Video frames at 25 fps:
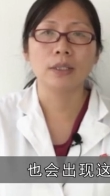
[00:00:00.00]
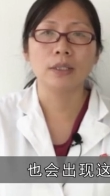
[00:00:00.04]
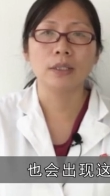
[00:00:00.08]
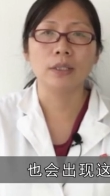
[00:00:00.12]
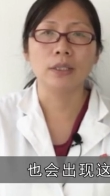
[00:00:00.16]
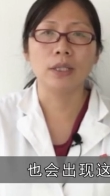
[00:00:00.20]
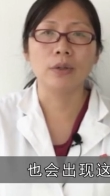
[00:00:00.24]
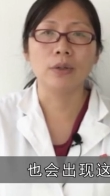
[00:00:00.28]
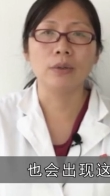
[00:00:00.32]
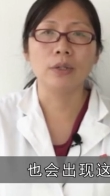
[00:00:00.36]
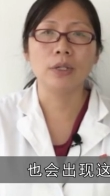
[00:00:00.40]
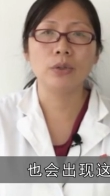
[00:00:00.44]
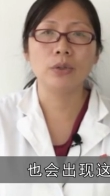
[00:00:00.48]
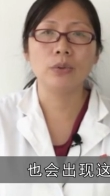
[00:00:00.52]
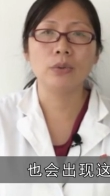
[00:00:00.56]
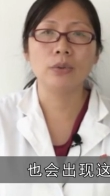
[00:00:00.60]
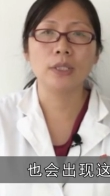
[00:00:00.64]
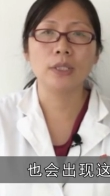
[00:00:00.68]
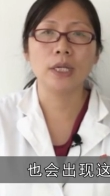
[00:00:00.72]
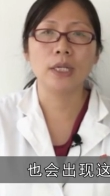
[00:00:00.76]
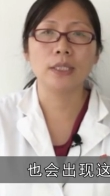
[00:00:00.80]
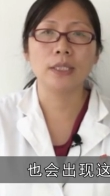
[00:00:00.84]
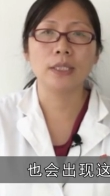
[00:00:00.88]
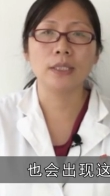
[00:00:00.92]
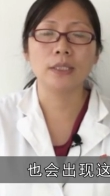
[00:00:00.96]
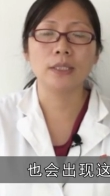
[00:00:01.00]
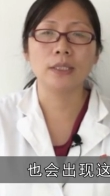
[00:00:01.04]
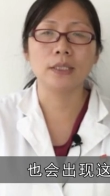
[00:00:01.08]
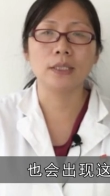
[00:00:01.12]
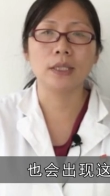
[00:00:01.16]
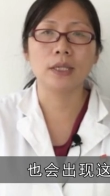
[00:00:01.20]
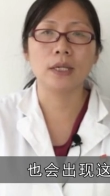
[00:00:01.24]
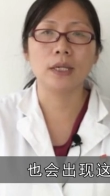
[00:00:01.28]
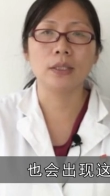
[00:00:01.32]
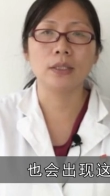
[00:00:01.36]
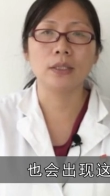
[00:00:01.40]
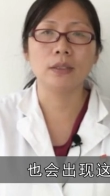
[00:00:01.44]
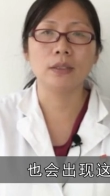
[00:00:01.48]
也会出现这
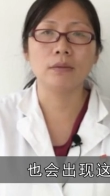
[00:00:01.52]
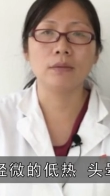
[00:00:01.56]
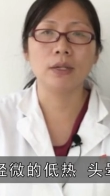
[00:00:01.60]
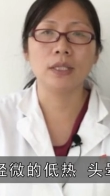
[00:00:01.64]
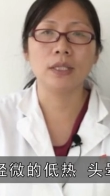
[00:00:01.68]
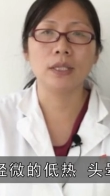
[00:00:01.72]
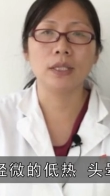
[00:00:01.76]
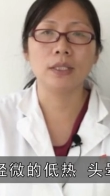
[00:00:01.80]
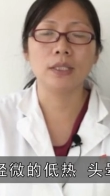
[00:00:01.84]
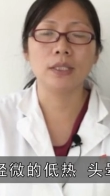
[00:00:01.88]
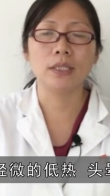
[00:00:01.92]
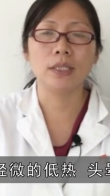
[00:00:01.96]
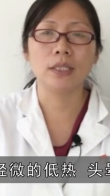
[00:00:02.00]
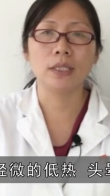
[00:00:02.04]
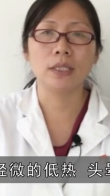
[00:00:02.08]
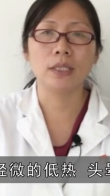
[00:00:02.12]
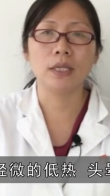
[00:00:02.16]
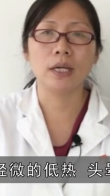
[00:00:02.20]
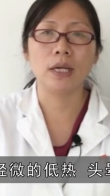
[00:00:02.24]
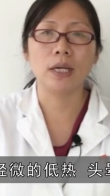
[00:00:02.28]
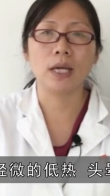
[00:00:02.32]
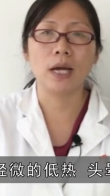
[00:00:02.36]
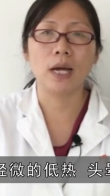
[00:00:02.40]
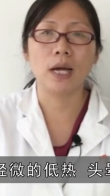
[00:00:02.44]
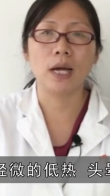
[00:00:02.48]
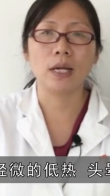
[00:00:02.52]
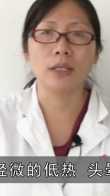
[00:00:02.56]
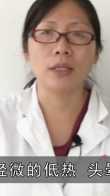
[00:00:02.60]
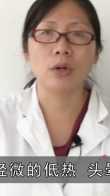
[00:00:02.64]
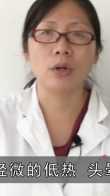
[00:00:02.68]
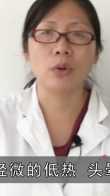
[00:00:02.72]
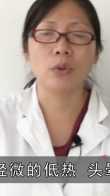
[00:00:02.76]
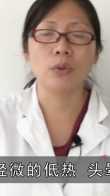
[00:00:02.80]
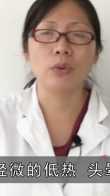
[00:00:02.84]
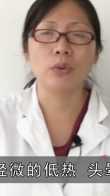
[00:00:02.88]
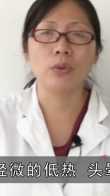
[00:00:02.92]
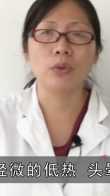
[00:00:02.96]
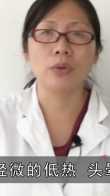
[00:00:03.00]
些轻微的低热呀、
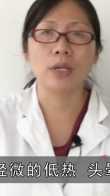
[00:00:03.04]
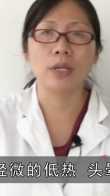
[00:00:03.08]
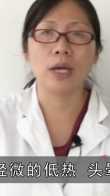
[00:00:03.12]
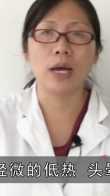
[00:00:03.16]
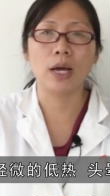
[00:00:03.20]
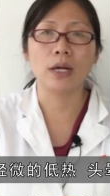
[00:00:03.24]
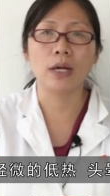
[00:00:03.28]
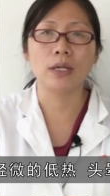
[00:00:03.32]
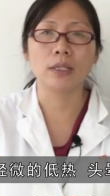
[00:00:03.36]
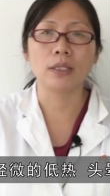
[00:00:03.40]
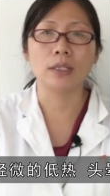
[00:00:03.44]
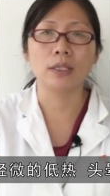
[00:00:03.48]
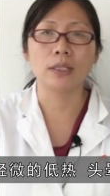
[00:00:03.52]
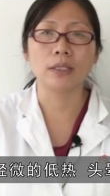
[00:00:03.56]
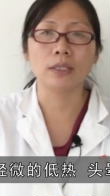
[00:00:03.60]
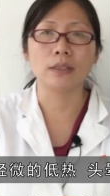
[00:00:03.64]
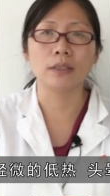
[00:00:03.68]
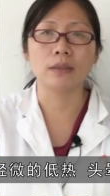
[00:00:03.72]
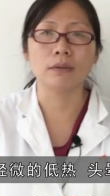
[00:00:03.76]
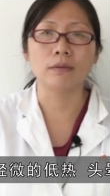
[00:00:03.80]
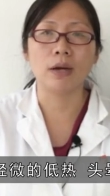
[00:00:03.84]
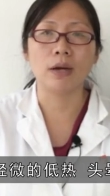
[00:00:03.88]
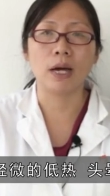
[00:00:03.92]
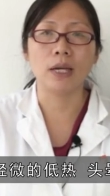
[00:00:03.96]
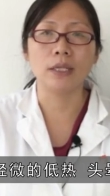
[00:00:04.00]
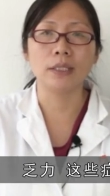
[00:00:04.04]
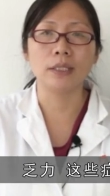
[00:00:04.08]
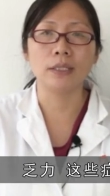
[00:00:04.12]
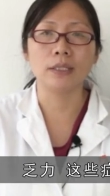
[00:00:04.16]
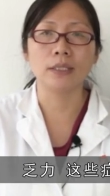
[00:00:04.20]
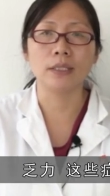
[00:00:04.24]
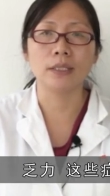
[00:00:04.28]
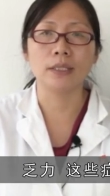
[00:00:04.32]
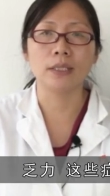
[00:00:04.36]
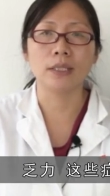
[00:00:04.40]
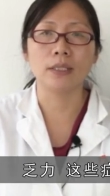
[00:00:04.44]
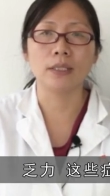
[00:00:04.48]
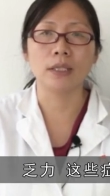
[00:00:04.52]
头晕呀、恶心、乏力
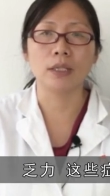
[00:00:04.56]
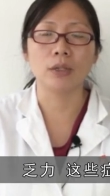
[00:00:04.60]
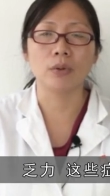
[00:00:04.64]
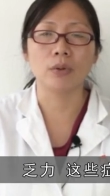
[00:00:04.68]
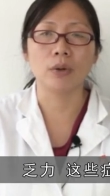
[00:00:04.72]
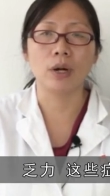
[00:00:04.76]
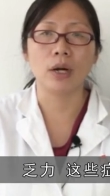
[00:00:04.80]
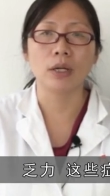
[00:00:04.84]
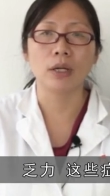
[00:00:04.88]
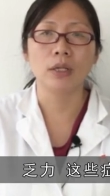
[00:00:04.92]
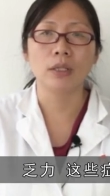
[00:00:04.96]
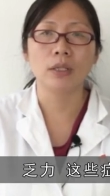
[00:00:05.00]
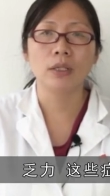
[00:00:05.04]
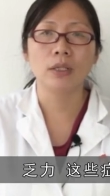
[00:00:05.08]
这些症状。